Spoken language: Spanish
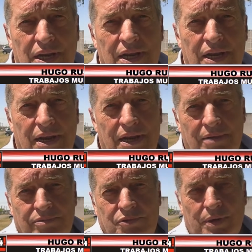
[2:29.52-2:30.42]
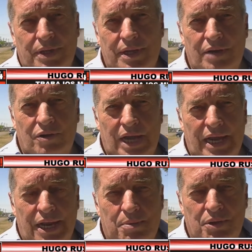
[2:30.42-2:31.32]
es la, la, suerte de lo que
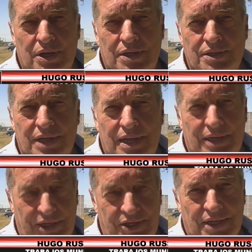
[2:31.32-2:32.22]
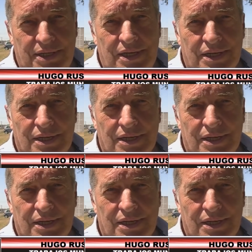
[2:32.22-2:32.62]
queremos, de que sea, así.